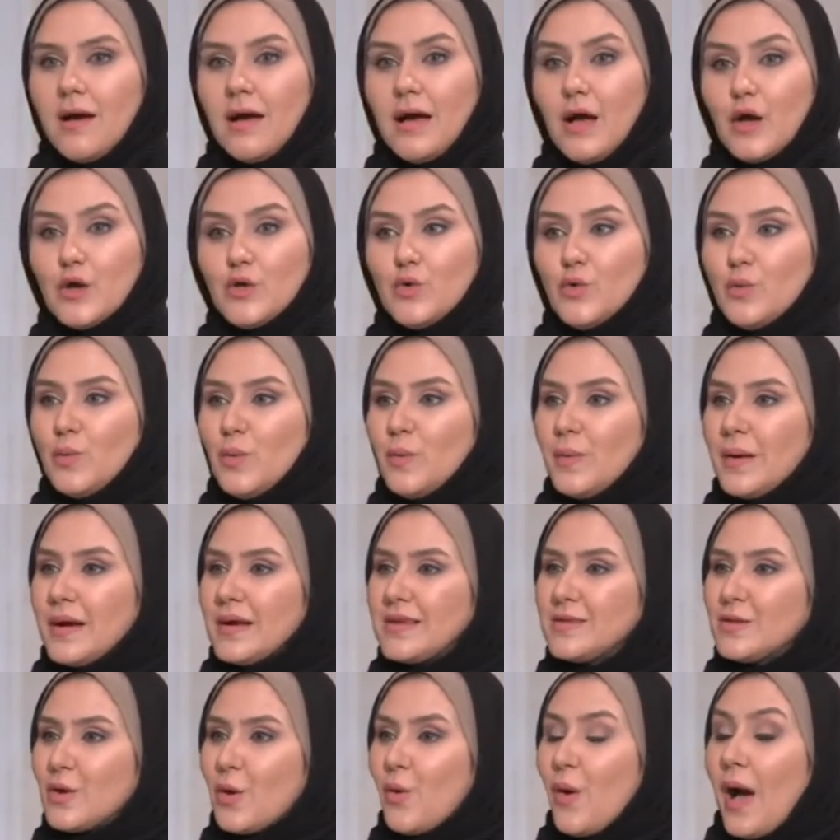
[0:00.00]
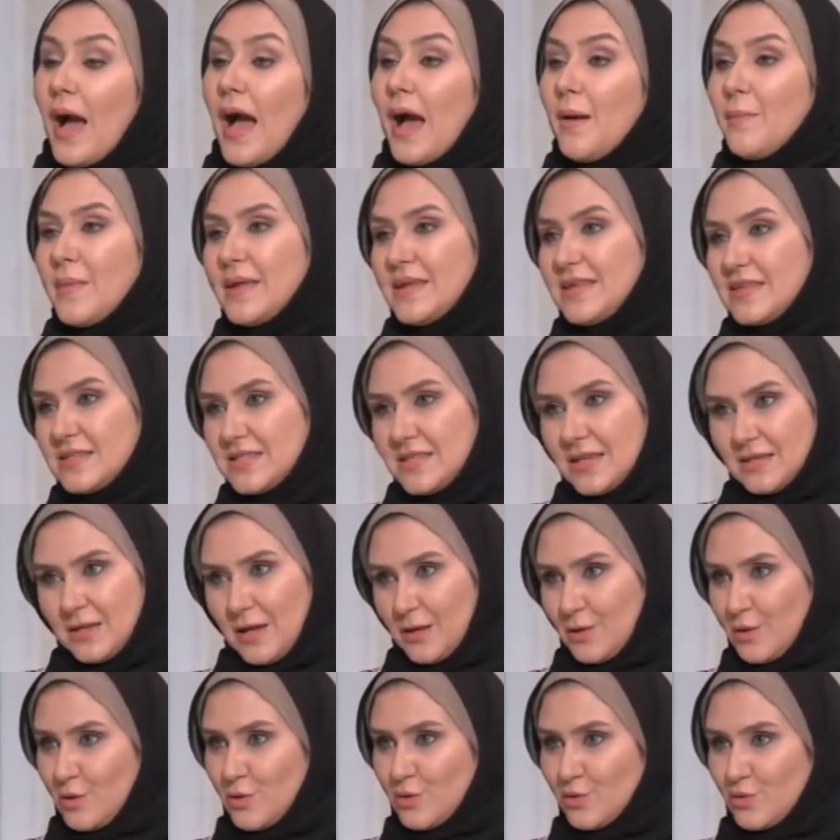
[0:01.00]
عيوبه بقى ان هو عملي
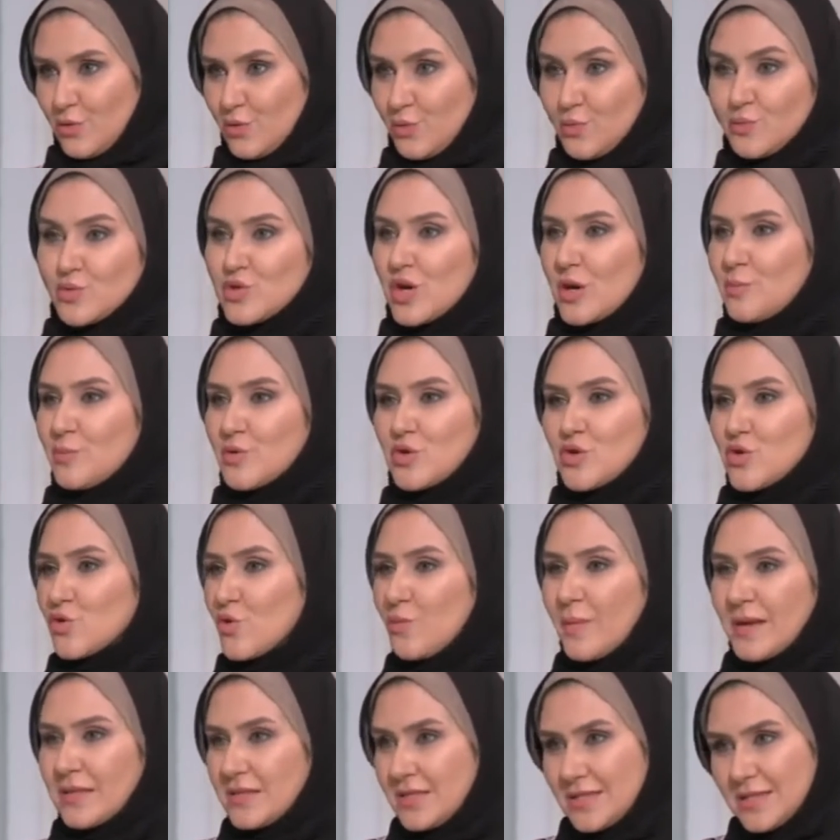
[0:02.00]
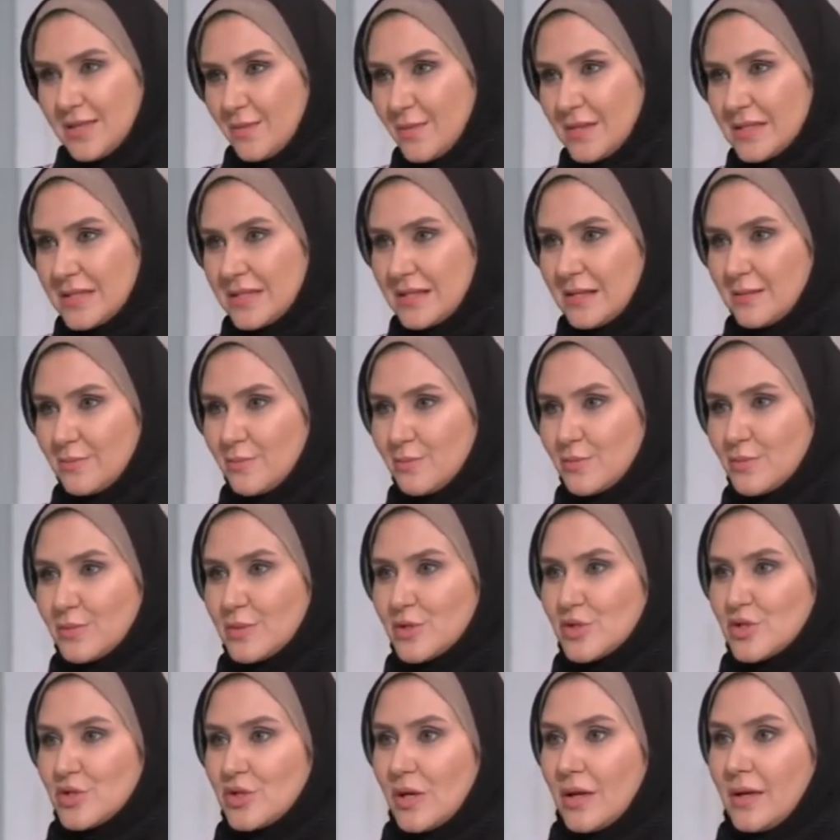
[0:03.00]
زياده عن اللزوم مش مش رومانسي مثلا
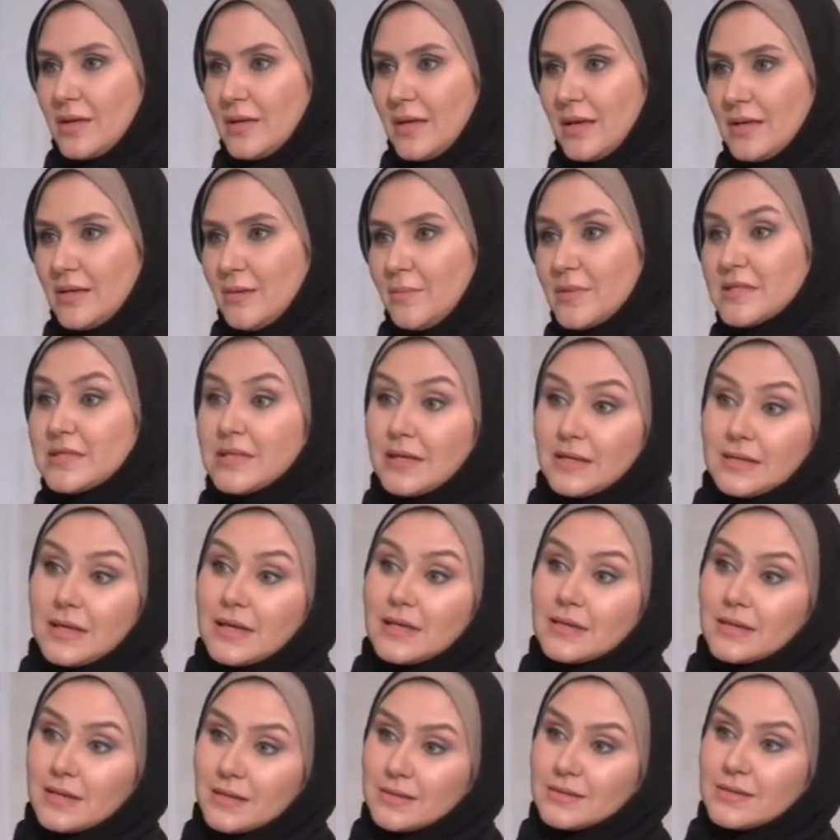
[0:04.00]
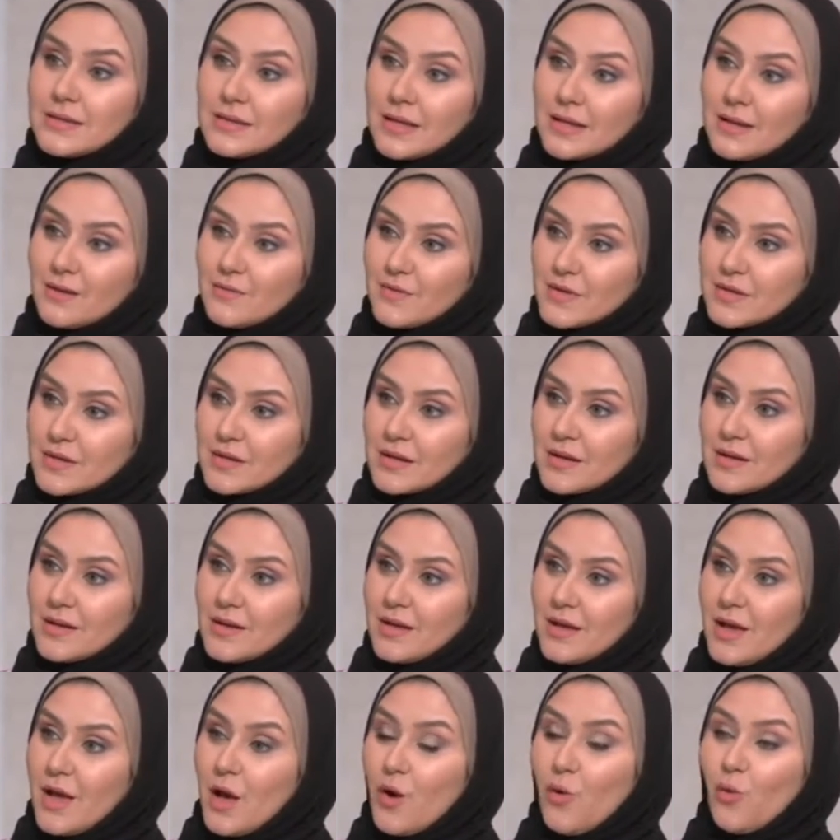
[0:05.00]
مش يعني بس حنين جدا على فكره
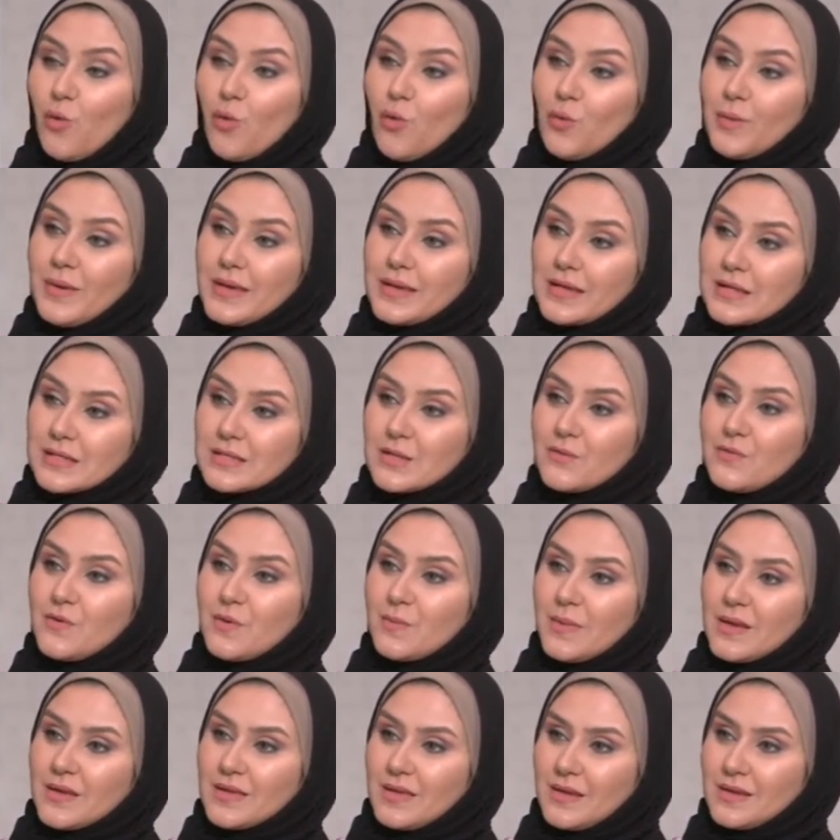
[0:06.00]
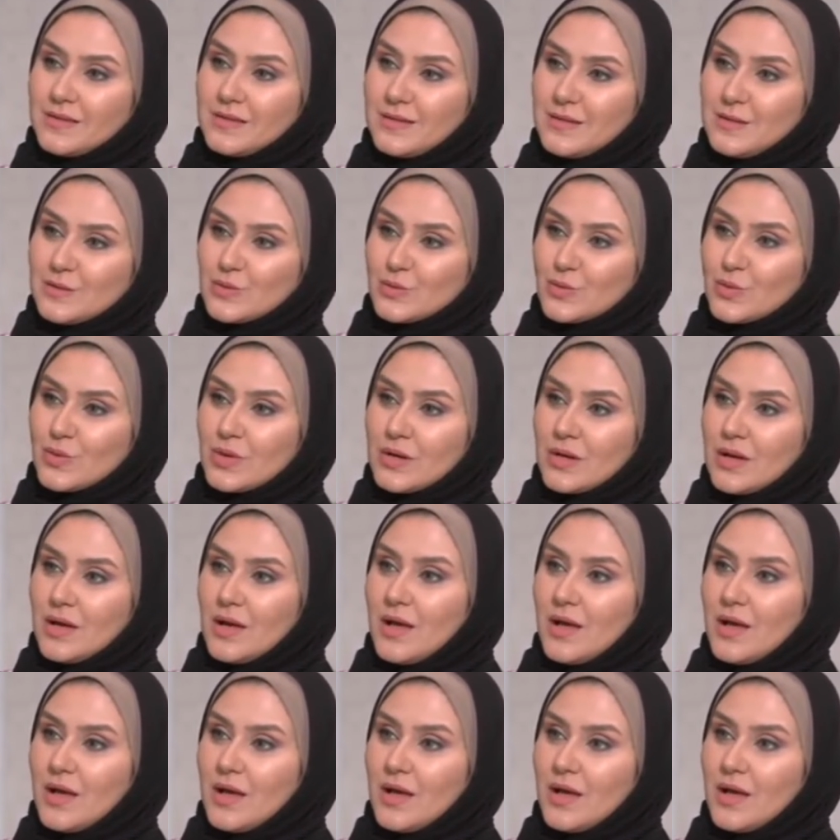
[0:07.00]
وبيتكسف يبين حنيته